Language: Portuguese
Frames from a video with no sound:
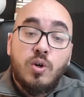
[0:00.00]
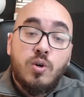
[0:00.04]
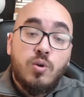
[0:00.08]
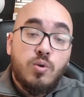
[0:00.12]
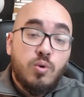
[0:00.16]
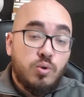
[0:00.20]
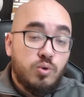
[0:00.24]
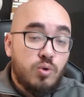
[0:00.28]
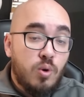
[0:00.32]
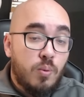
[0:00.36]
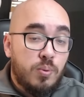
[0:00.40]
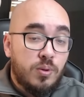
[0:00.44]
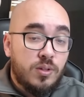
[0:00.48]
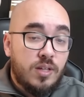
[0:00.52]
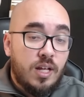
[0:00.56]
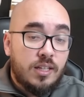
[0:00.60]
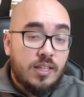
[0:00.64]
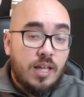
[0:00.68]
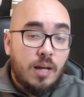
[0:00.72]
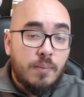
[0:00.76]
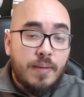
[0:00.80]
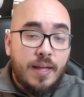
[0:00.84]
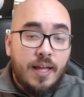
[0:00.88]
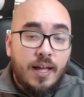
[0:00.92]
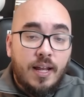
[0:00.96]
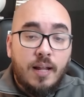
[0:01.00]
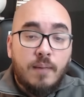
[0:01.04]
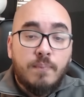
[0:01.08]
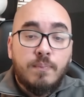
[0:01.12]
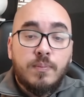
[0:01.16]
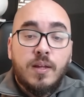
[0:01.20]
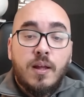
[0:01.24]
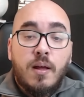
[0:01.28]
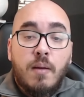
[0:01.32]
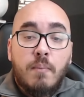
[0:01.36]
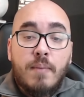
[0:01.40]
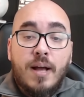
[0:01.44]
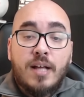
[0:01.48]
no topo da tabela,
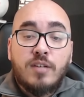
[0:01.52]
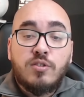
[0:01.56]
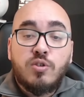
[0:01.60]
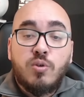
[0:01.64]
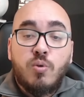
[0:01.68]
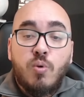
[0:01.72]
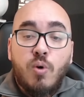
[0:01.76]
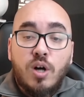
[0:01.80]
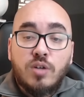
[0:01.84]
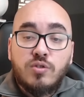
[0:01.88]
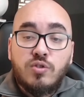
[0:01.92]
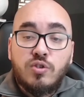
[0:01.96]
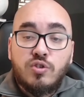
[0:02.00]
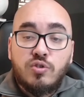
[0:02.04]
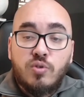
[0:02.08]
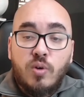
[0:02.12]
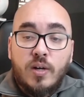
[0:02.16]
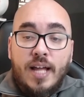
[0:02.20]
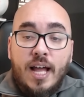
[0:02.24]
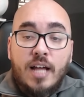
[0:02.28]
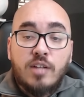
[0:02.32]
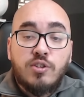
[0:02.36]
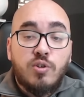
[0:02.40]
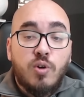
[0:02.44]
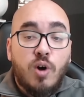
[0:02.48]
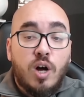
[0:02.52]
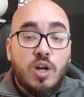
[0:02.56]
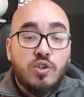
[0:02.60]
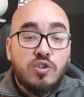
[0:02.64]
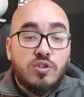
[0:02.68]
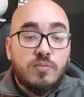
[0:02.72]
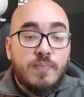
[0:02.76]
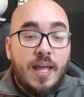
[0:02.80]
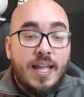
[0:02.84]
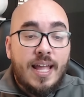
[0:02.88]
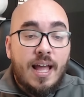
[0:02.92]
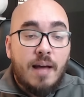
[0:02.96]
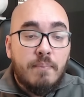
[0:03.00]
mas gosto de sonhar de olhos
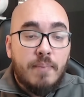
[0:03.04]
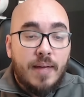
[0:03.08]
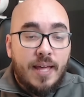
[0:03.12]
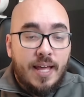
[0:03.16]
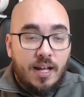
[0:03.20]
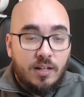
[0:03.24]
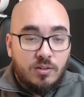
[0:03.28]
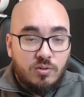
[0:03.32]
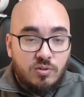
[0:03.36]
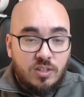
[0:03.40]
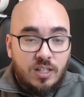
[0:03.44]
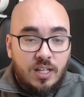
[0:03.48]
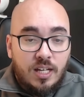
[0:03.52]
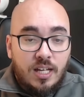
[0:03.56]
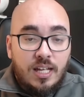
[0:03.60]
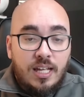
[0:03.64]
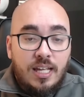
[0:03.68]
bem abertos.